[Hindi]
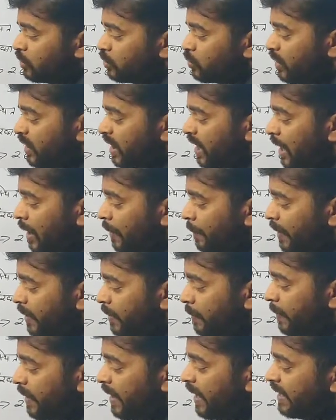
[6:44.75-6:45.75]
तो यहां
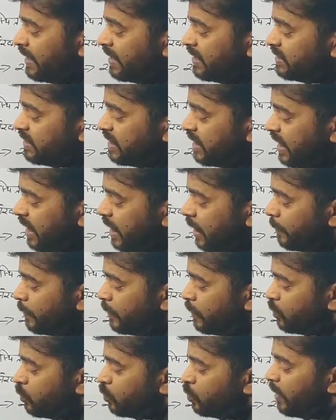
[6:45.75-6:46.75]
पर बाय की जगह हम
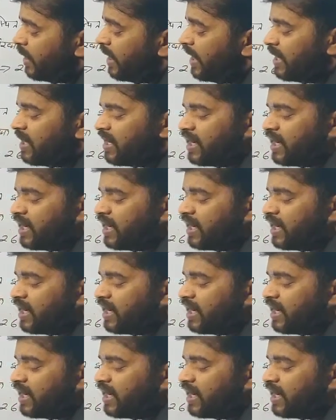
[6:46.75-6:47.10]
टू बाय